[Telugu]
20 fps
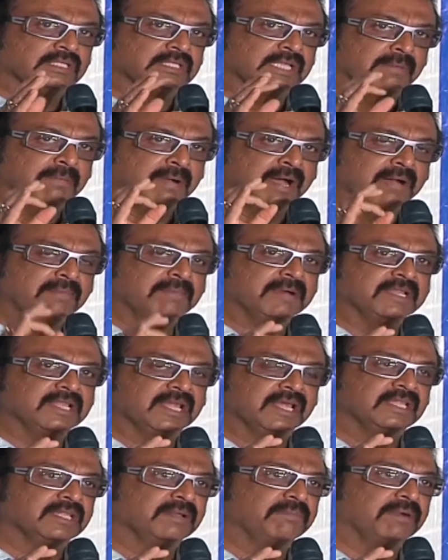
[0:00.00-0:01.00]
సభా
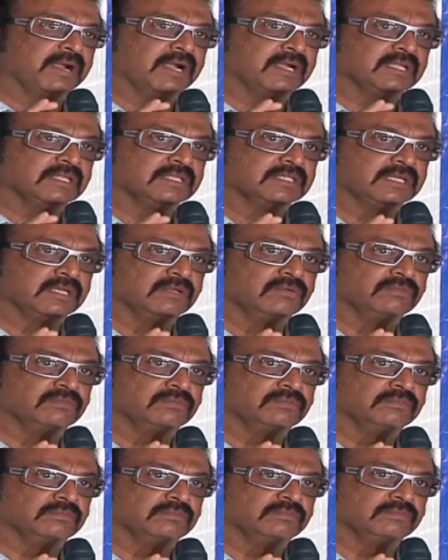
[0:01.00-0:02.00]
మర్యాద పాటించడం
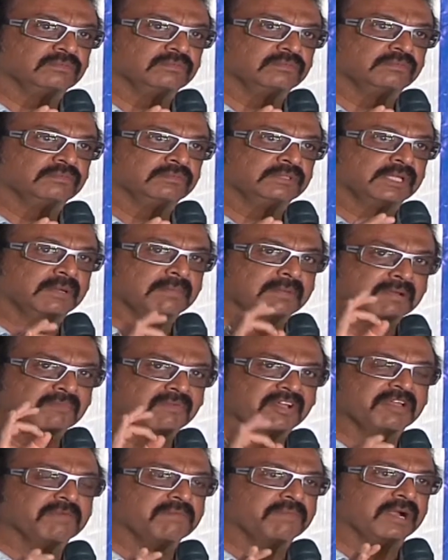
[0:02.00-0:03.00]

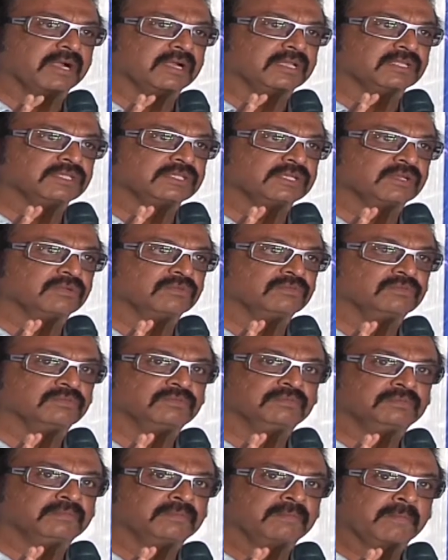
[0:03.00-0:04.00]
సమన్వయం పాటించడం
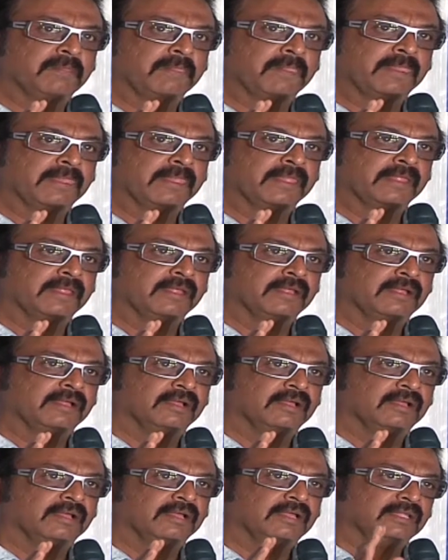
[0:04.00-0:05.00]

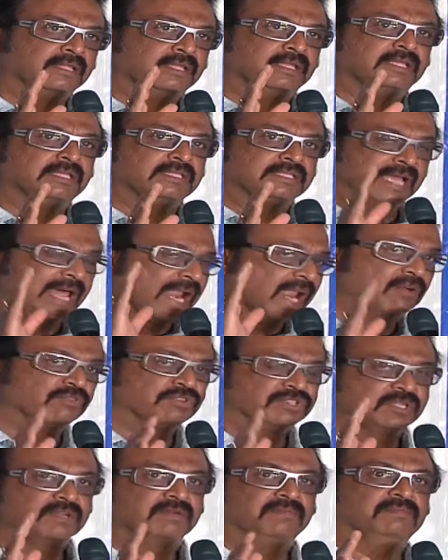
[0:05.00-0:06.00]
ఇది చాలా
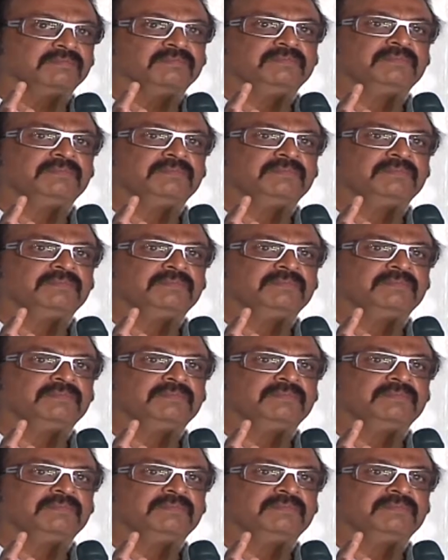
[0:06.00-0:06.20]
అవసరం